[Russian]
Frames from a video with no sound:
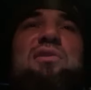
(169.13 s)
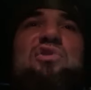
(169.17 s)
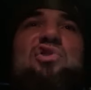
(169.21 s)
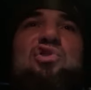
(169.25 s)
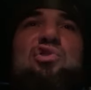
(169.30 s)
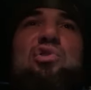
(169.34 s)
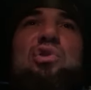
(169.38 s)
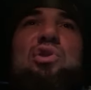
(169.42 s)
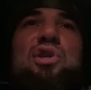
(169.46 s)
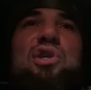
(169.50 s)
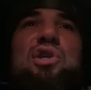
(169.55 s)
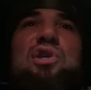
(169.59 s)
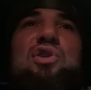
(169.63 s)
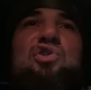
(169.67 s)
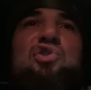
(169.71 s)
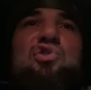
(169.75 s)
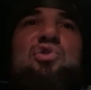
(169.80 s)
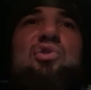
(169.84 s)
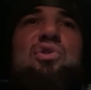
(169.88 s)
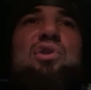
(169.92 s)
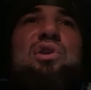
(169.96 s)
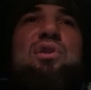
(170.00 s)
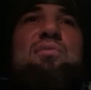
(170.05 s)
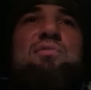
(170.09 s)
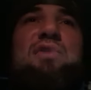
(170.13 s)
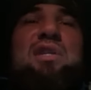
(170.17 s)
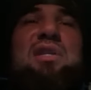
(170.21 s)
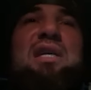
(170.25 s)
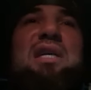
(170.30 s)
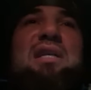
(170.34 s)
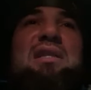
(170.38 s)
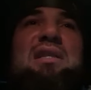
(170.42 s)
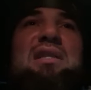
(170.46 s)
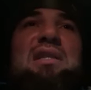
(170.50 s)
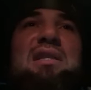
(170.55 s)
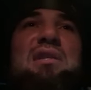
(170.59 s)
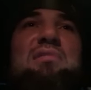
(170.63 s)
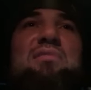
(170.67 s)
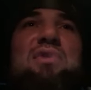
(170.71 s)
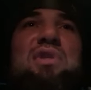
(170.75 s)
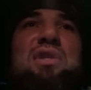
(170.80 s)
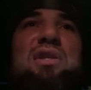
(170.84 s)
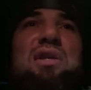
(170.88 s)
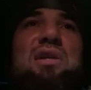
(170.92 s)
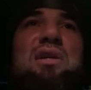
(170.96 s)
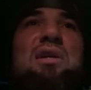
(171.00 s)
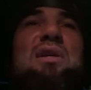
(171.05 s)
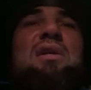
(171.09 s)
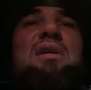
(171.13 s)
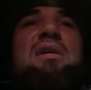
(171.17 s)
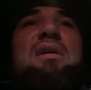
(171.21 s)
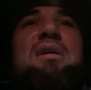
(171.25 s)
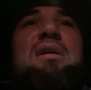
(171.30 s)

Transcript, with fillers: столько, сколько мне надо, именно